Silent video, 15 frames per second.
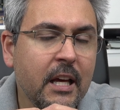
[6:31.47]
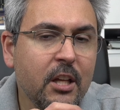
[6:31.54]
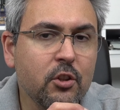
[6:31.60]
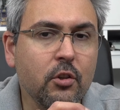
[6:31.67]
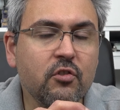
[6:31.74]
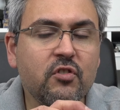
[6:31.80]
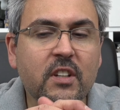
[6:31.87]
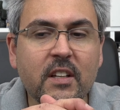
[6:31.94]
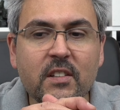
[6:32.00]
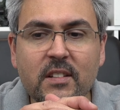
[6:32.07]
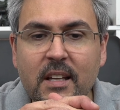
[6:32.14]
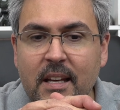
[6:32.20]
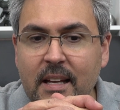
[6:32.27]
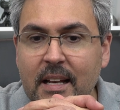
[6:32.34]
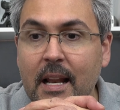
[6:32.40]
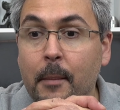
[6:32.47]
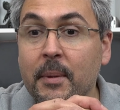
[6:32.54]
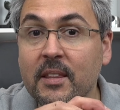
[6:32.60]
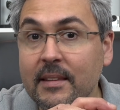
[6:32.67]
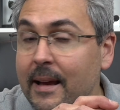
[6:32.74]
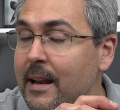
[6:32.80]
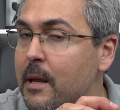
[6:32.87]
Entonces,
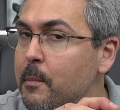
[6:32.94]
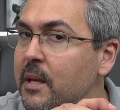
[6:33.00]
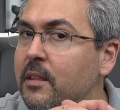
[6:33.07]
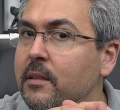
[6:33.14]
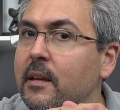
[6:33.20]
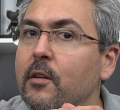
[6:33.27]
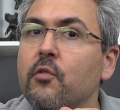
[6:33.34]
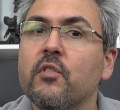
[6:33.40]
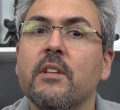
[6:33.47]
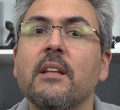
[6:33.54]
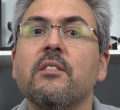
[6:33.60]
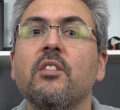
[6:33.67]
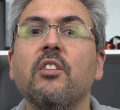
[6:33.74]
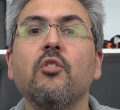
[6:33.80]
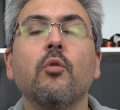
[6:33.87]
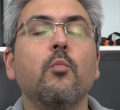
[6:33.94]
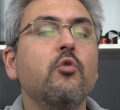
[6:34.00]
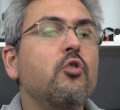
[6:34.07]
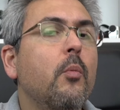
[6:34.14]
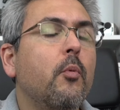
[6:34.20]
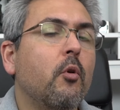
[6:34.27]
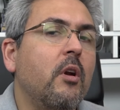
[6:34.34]
lamentablemente ellos están teniendo
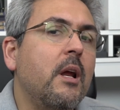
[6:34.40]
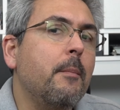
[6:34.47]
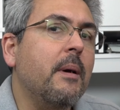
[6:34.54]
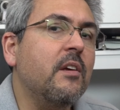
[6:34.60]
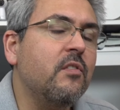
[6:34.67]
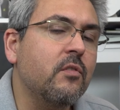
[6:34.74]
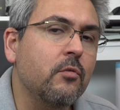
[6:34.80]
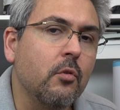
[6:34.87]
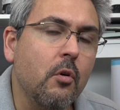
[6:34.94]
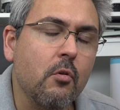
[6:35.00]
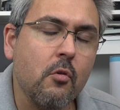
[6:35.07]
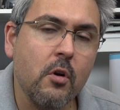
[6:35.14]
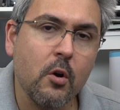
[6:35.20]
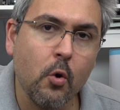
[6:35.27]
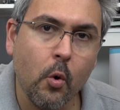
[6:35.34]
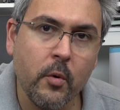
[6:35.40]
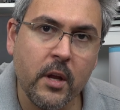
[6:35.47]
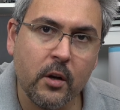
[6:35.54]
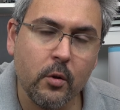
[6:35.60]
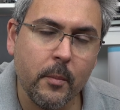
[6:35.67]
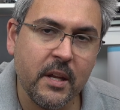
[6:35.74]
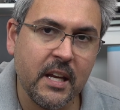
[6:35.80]
muchos problemas ¿no? con el
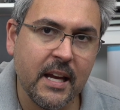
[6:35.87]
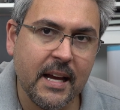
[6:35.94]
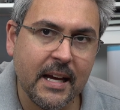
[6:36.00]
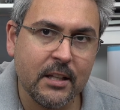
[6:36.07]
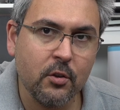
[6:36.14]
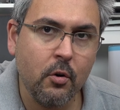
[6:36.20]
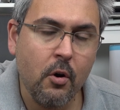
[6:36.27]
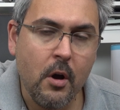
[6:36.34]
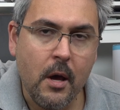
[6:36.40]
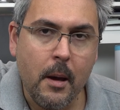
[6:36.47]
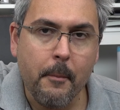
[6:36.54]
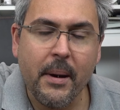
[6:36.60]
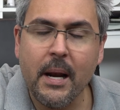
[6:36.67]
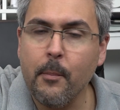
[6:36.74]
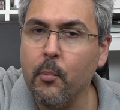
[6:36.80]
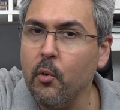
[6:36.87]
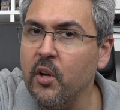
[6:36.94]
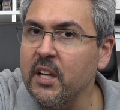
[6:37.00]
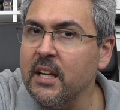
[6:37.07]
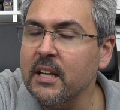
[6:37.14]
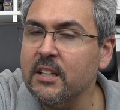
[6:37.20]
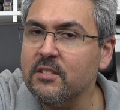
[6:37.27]
gobierno americano para
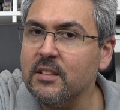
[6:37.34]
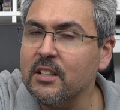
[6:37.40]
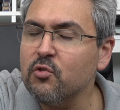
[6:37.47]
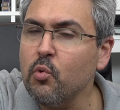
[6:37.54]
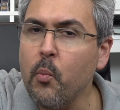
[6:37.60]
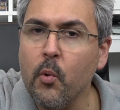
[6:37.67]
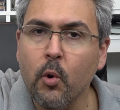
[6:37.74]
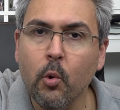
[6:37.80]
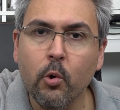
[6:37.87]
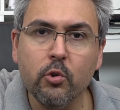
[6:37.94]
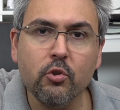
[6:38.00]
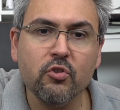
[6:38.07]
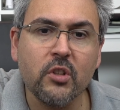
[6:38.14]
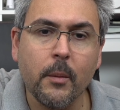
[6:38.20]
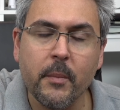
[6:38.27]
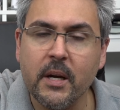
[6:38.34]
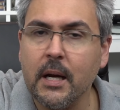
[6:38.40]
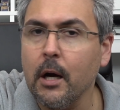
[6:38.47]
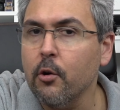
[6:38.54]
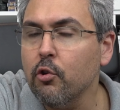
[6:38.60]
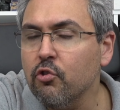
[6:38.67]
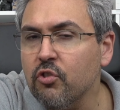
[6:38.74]
poder ingresar sus productos al
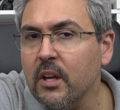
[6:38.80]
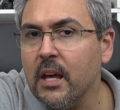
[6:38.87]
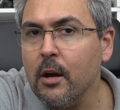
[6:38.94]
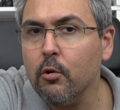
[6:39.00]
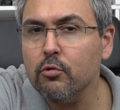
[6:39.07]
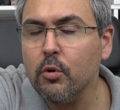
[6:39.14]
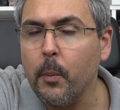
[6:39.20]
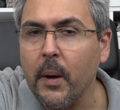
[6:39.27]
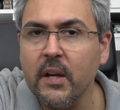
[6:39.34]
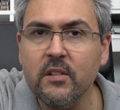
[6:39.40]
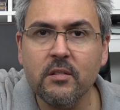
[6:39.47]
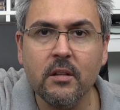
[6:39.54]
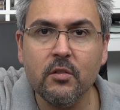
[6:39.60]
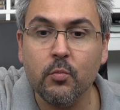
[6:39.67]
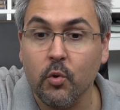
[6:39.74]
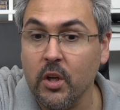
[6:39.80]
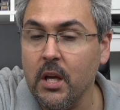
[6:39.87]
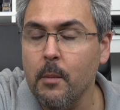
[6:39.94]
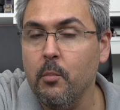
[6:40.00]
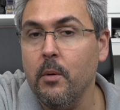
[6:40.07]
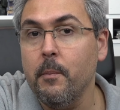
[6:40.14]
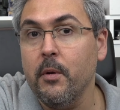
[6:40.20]
mercado. Yo sé que en otros países, por
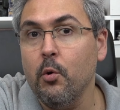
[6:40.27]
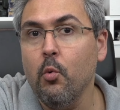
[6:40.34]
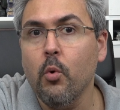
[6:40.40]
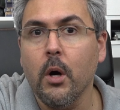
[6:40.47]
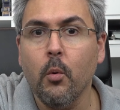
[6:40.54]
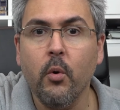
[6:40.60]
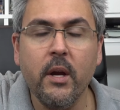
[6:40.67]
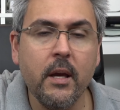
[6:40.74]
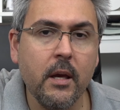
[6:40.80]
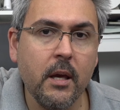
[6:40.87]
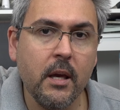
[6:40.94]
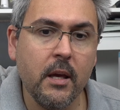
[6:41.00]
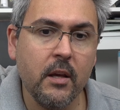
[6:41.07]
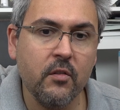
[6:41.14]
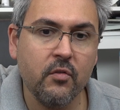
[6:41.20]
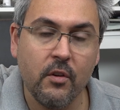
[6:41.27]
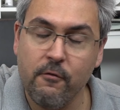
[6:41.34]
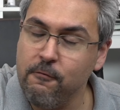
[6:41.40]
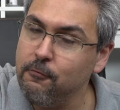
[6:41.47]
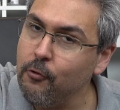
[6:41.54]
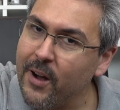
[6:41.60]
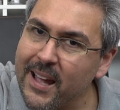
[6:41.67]
ejemplo en Perú, Huawei es
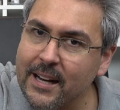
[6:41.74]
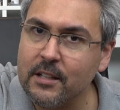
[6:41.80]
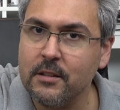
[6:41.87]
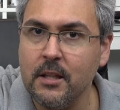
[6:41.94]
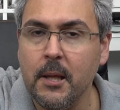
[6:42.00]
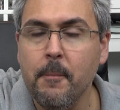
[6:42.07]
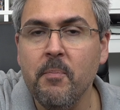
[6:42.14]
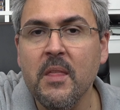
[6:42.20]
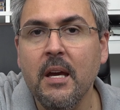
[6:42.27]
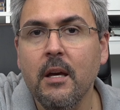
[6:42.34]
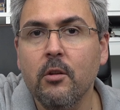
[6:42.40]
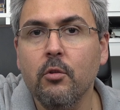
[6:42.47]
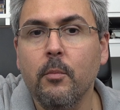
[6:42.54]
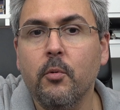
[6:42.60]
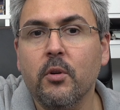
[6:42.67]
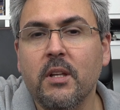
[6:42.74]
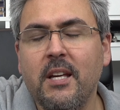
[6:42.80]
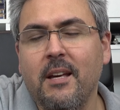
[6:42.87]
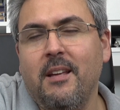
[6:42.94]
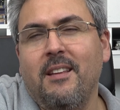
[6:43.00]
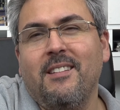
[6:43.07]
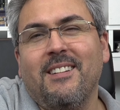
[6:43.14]
fuerte, ¿no? porque